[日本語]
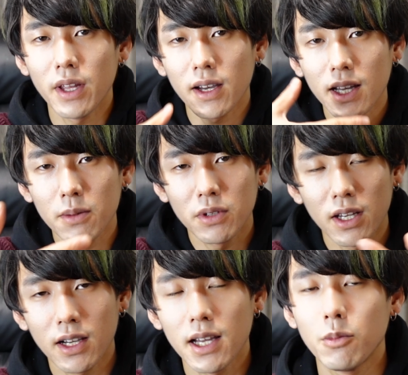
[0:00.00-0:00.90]
何回
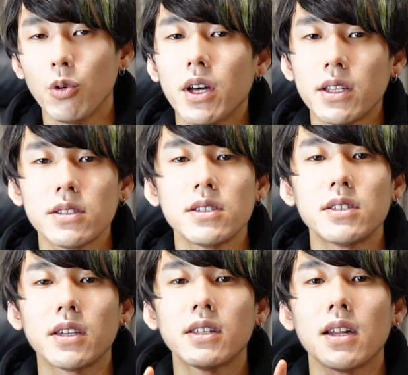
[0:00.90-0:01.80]
もお話しし
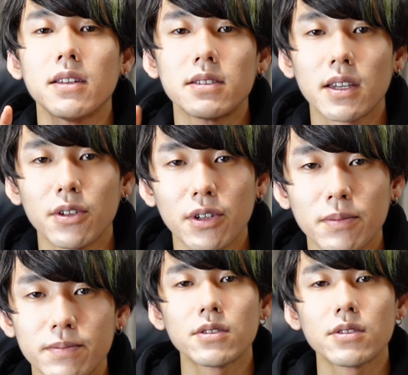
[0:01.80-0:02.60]
てきたんですけど、